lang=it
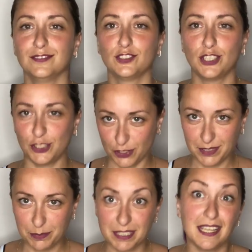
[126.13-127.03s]
Cioè, ci
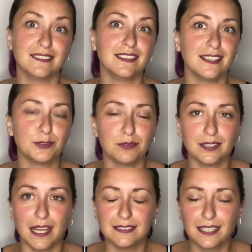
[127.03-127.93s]
avete presente
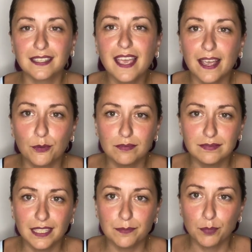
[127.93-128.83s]
l'esultanza? Chi è?
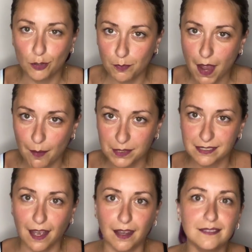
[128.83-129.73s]
De Pogba, mi
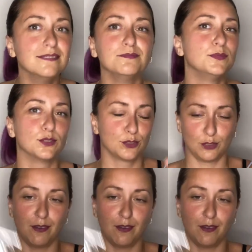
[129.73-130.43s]
sa? Boh, non so,